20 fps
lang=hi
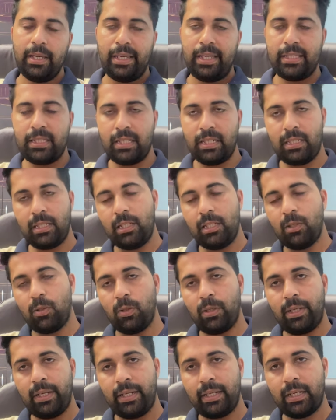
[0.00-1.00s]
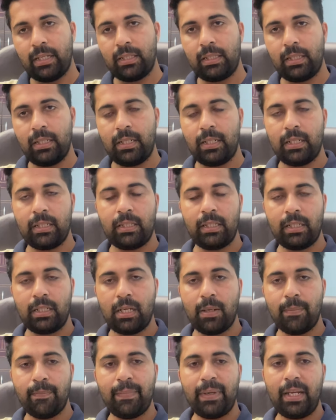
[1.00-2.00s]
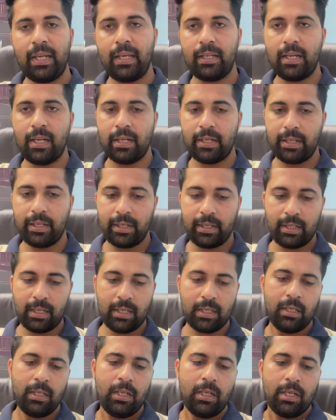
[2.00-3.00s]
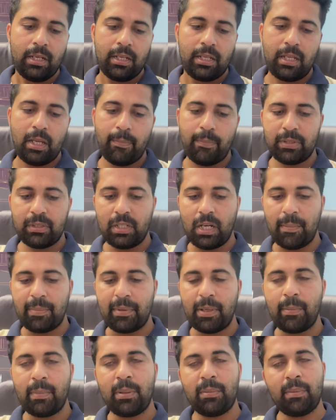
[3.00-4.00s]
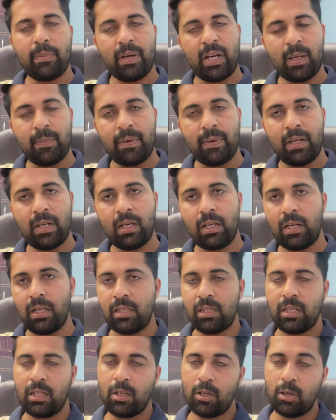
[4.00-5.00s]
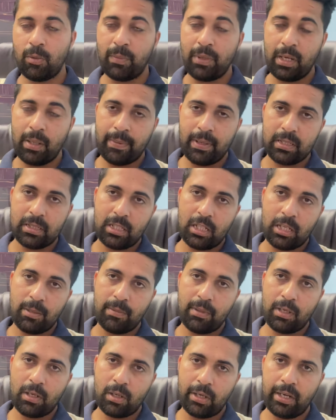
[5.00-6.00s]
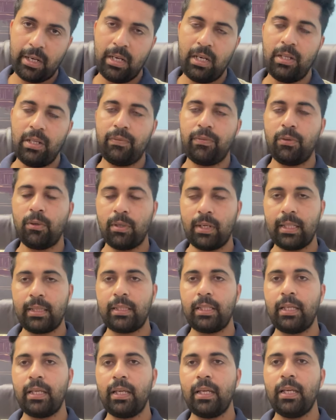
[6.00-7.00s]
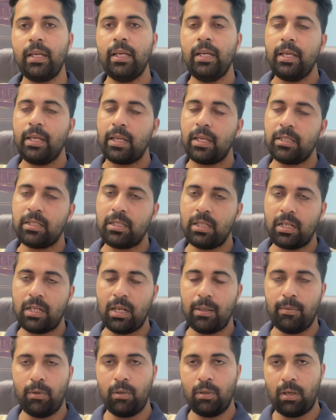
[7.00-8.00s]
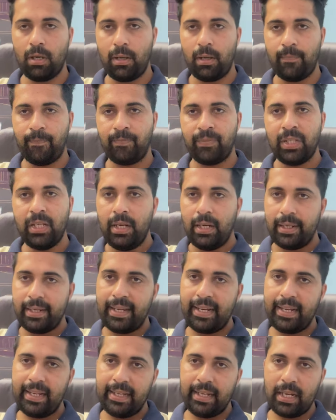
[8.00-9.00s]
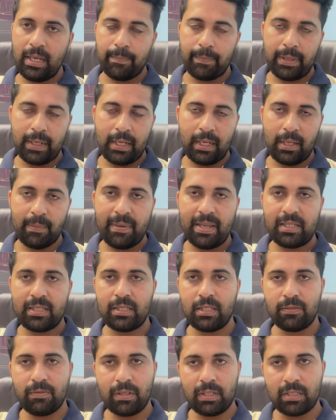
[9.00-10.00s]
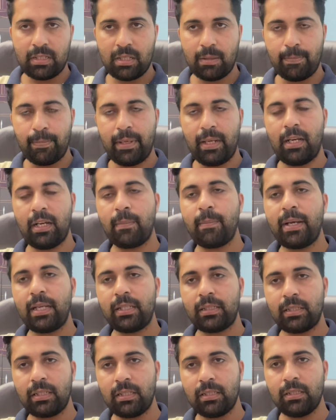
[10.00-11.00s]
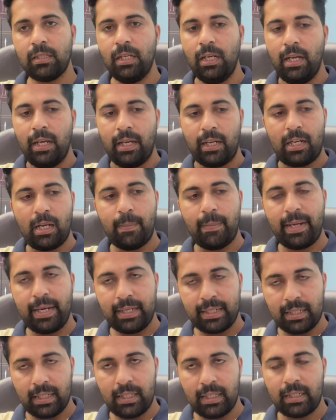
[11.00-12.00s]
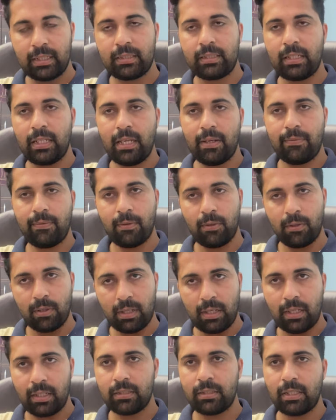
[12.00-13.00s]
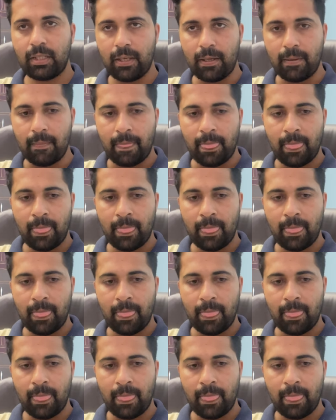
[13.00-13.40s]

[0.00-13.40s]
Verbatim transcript: इतने दिन हो गए करते करते कब मिलेंगे आखिरकार ये प्रश्न आपके मन में बार बार आ रहा है इतने और मेरे पास दिन में रेयरली फ़ोन आते हैं कि जी कब होगा टेलीग्राम पे अलग मैसेज व्हाट्सएप पे अलग मैसेज कमेंट अलग से है फ़ोन अलग से है